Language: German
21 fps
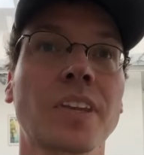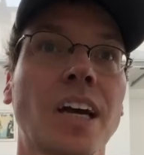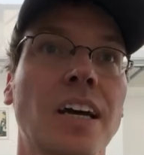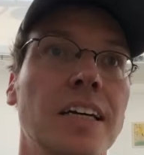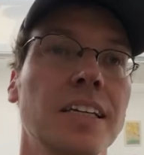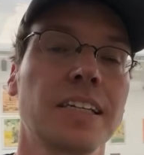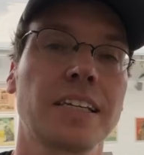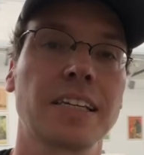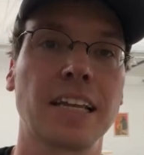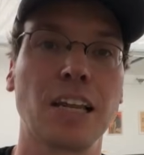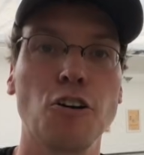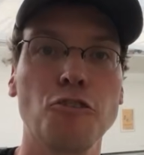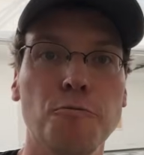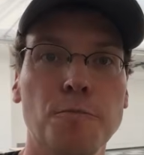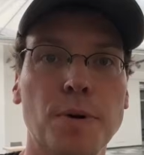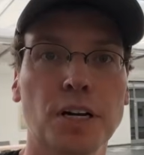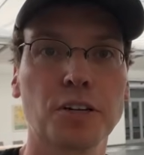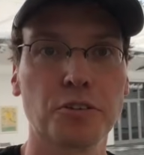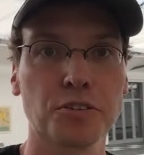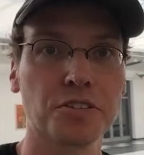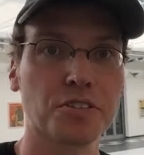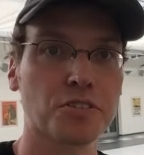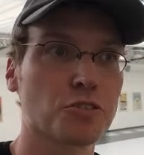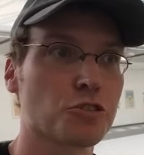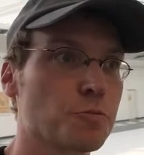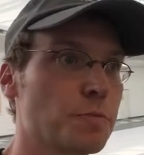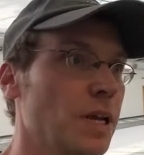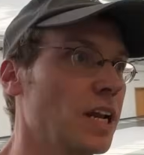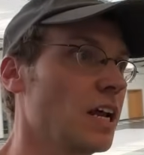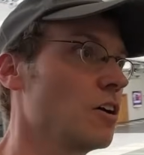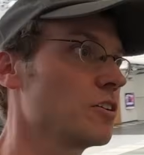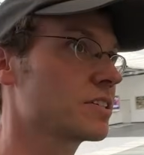Ich laufe mal kurz zur
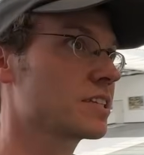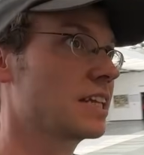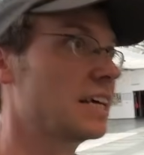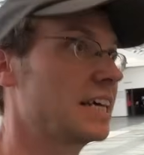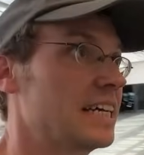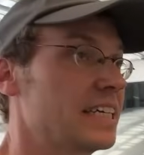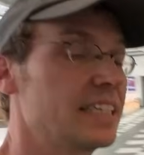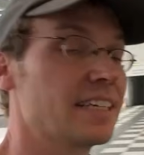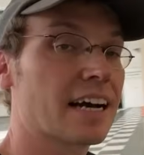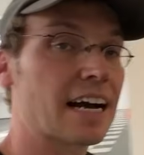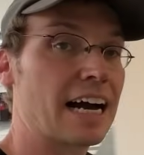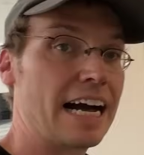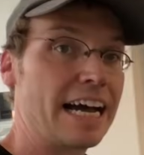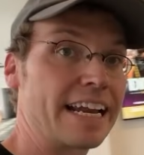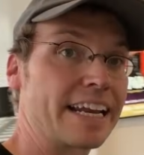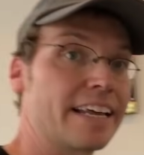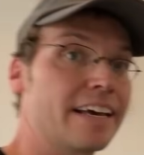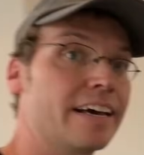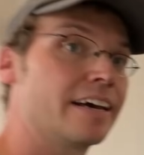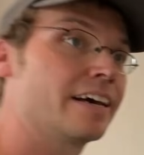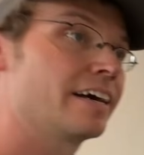Spieleausgleich hier rein.